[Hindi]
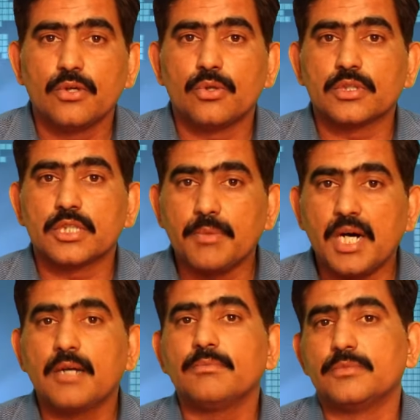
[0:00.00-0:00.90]
और
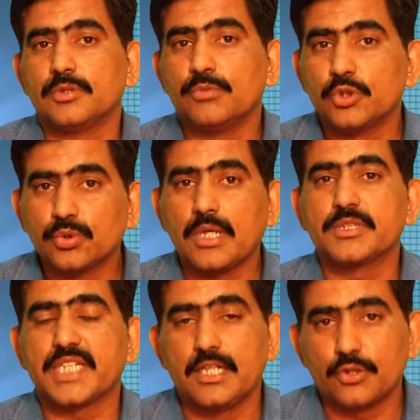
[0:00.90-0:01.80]
तमाम मौजूदा
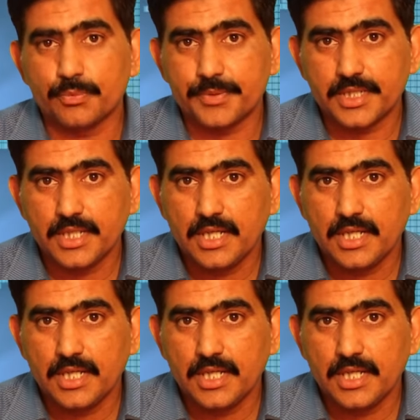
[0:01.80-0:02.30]
मसाइल के ऊपर